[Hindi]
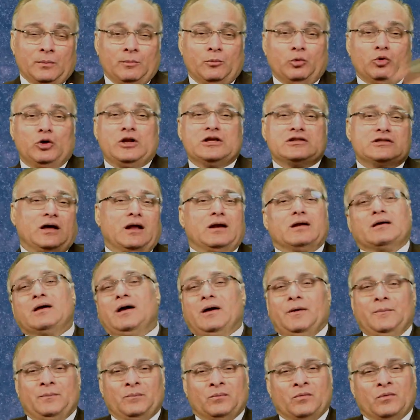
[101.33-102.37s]
पूरे साल
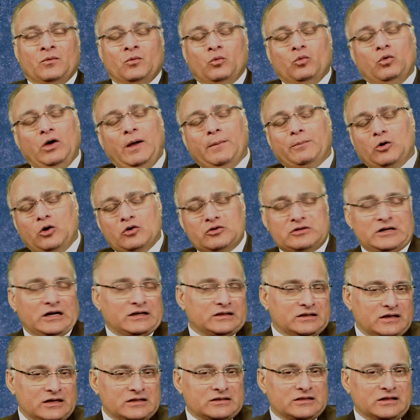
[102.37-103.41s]
का वो आप
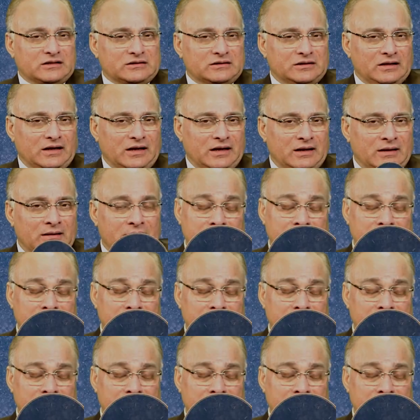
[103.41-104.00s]
कॉन्ट्रैक्ट कर सकते हैं